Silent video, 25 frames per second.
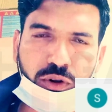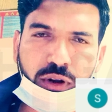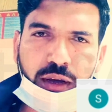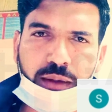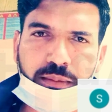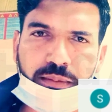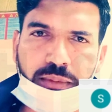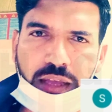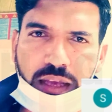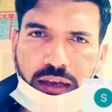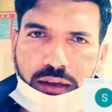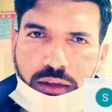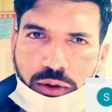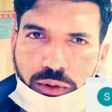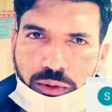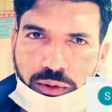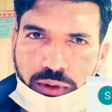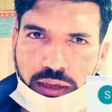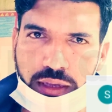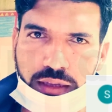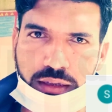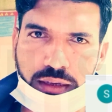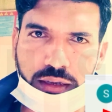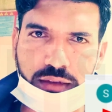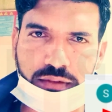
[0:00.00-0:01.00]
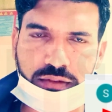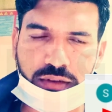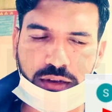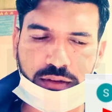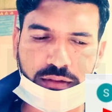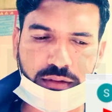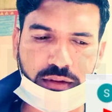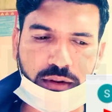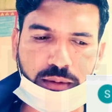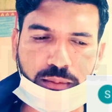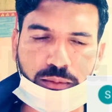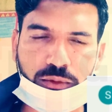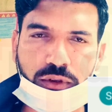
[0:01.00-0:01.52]
आप देख रहे होंगे ये
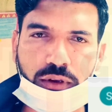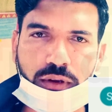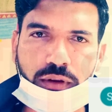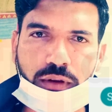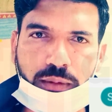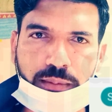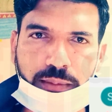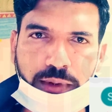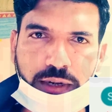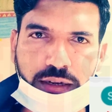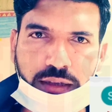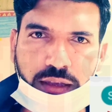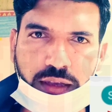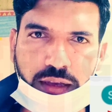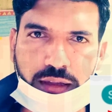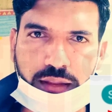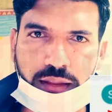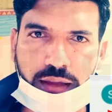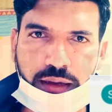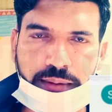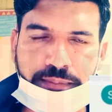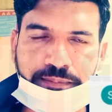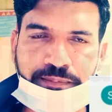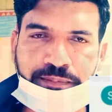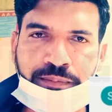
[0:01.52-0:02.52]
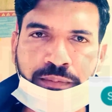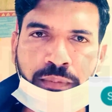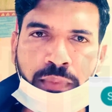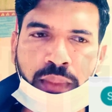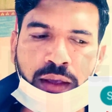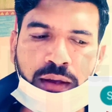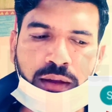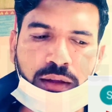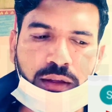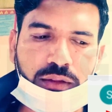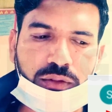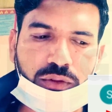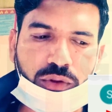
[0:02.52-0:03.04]
शख्स ने मुझे कॉमेंट किया था
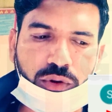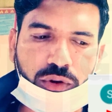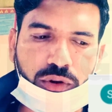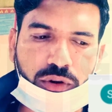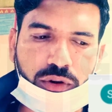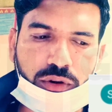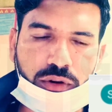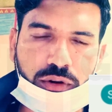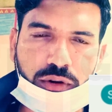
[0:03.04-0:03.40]
तो